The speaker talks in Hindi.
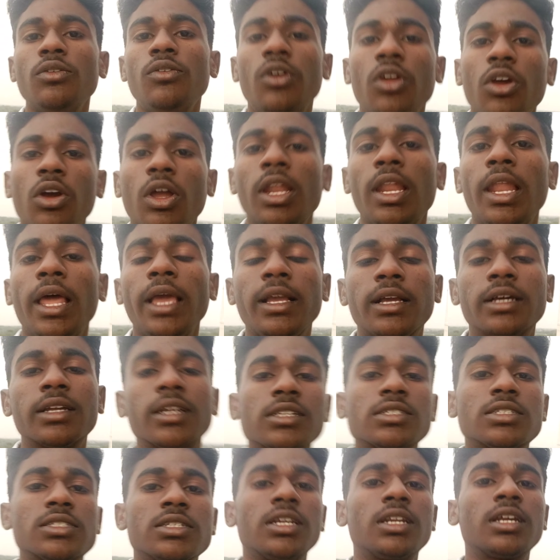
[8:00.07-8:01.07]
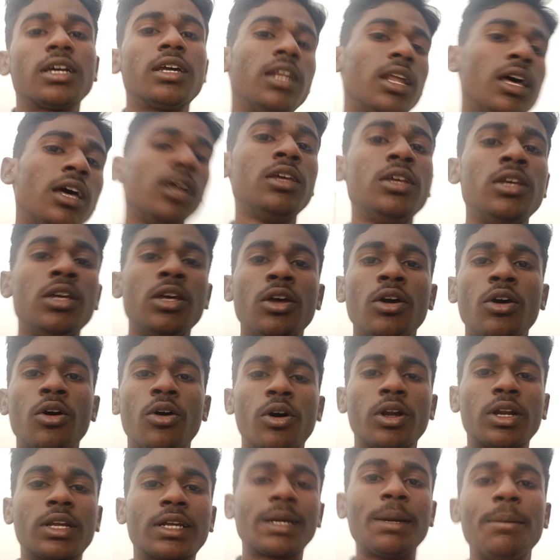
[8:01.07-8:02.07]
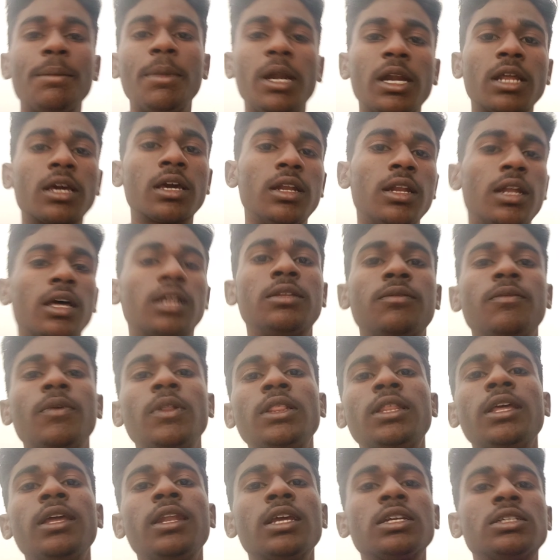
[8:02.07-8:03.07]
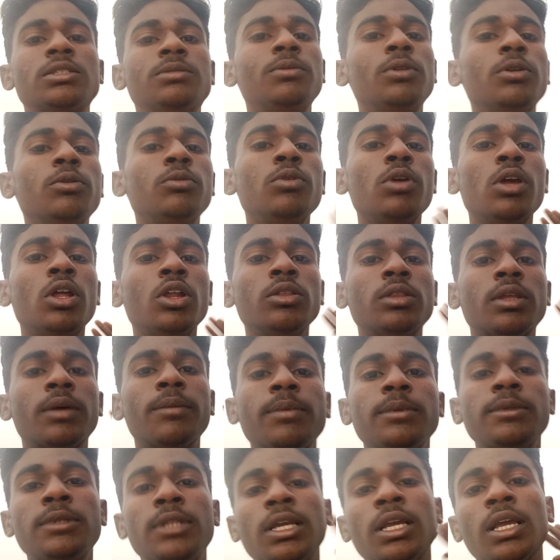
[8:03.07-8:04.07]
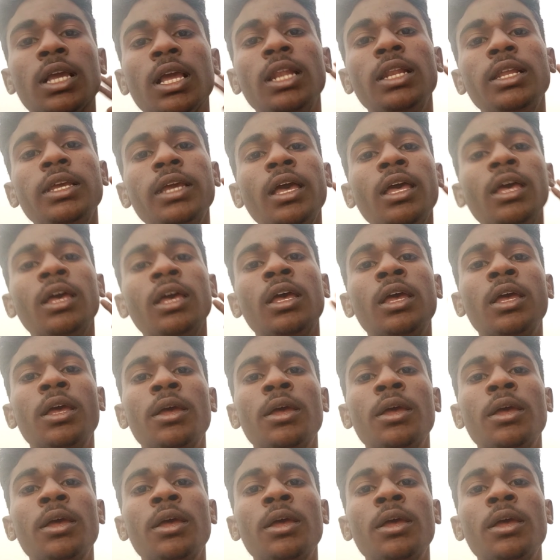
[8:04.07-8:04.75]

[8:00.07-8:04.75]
तो वीडियो को लाइक करना शेयर करना और कमेंट करना मिलते हैं नेक्स्ट वीडियो में तब तक के लिए